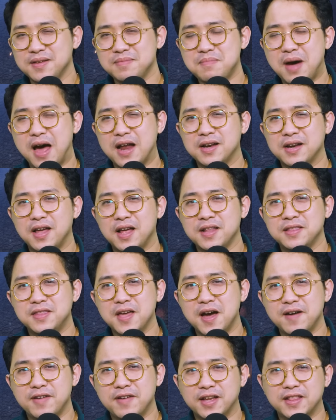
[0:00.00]
Bạn ấn
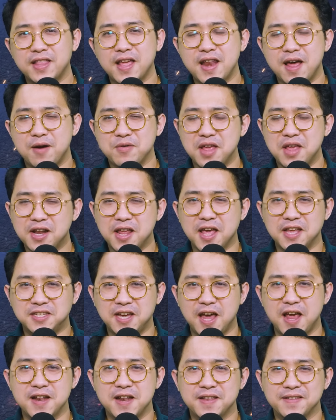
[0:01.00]
tượng với cái tên nào nhất kể
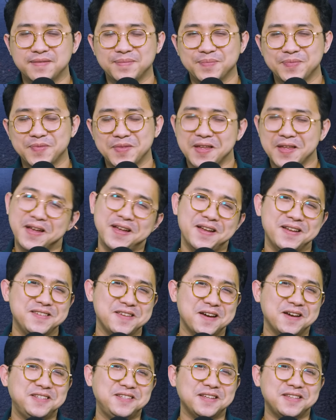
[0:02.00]
trên?
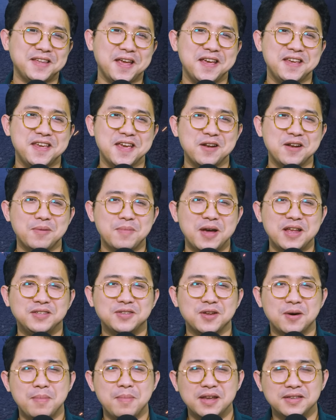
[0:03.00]
Nhớ chia sẻ ý kiến của mình
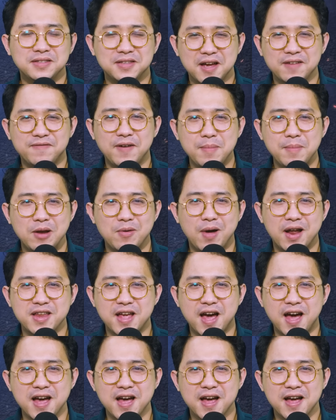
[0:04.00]
xuống bên dưới phần bình luận
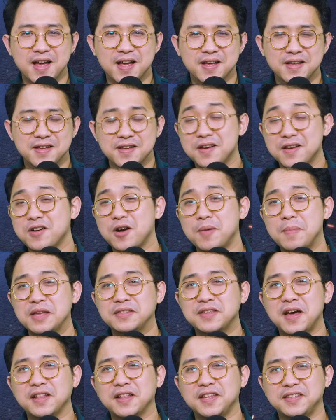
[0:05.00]
nhé. Còn bây
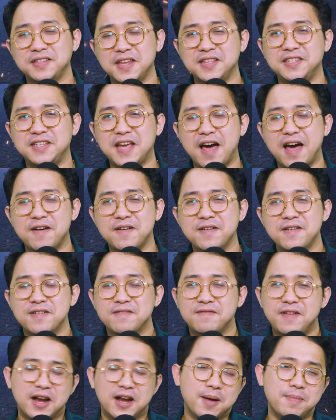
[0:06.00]
giờ thì xin chào
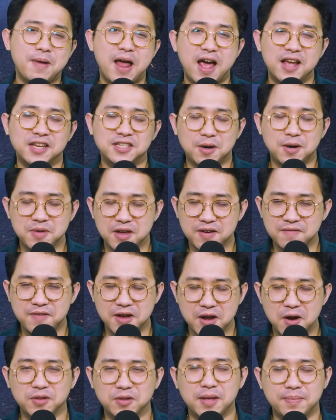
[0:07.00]
và hẹn gặp lại trong những
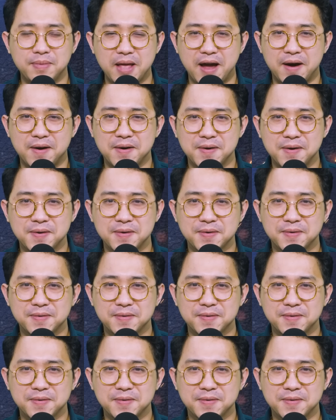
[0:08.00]
video tiếp theo.